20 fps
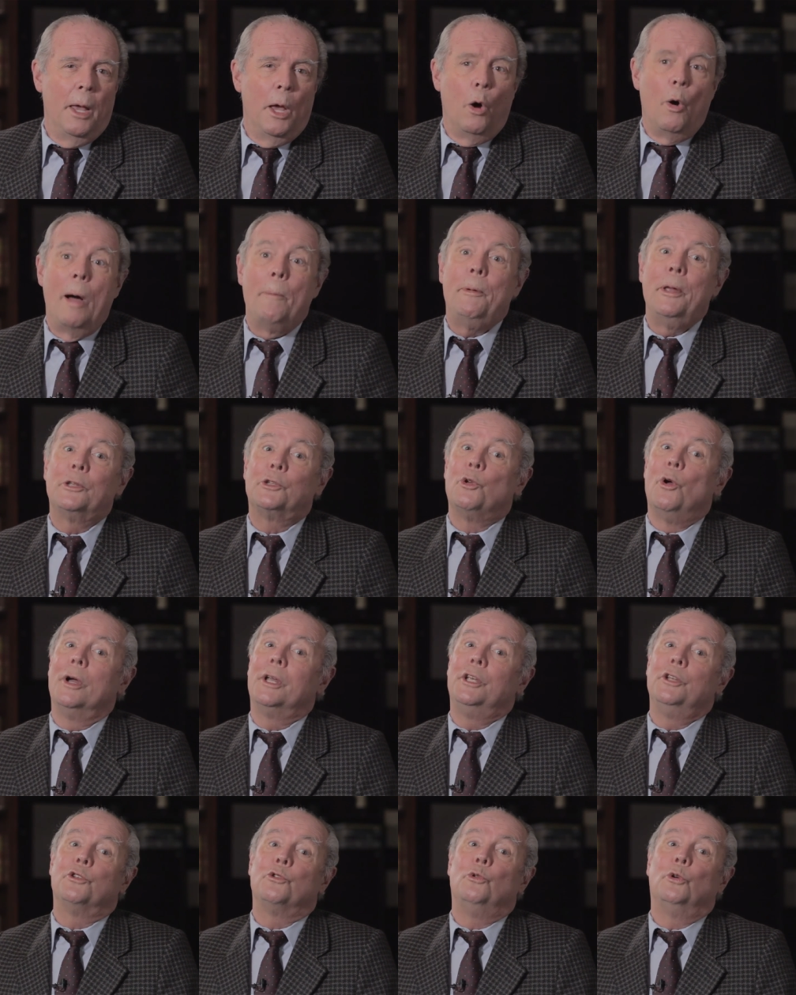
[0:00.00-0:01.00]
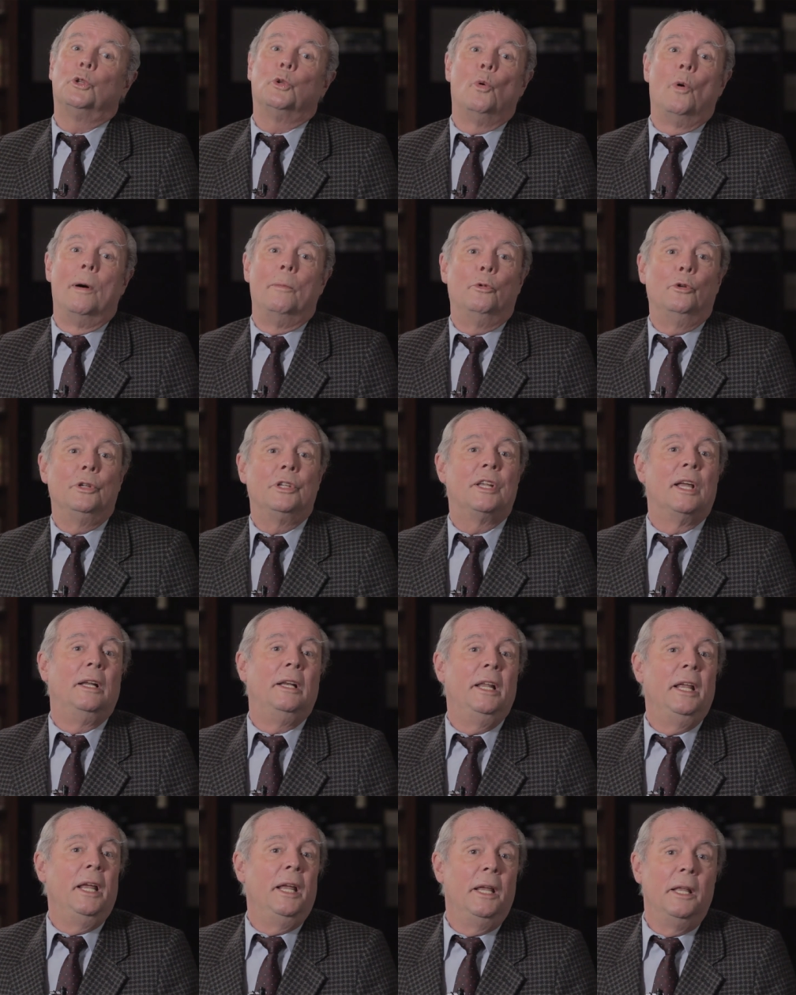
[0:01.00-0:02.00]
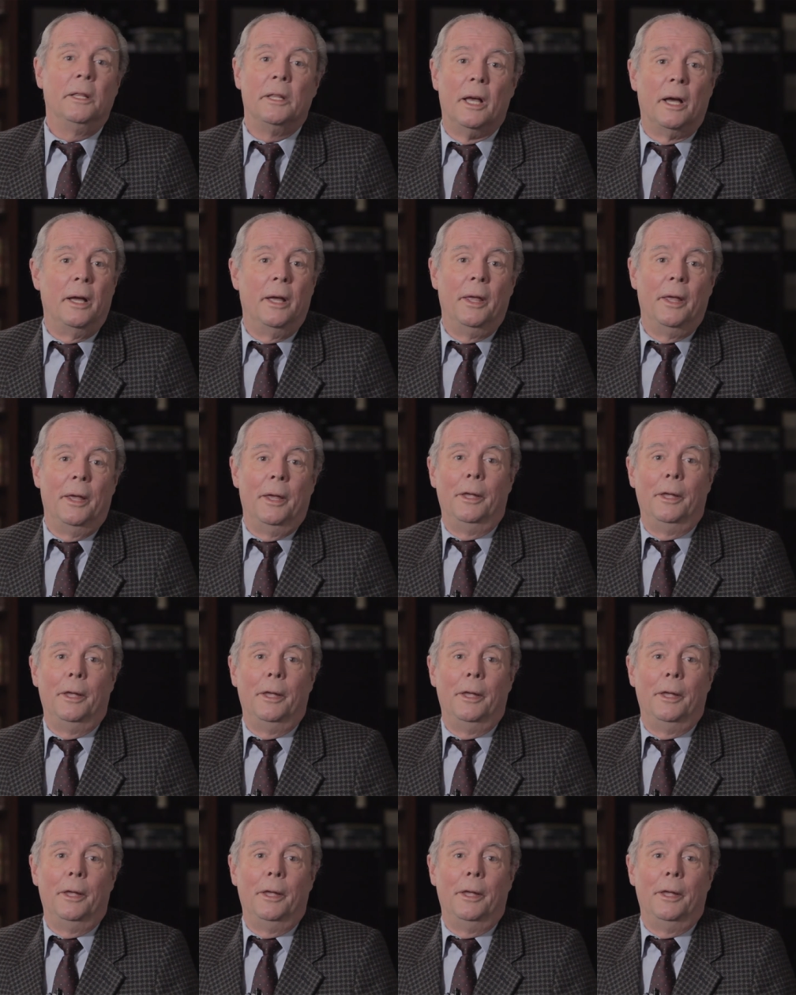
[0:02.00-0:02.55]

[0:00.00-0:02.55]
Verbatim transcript: Ou a pessoa que escuta uma música linda,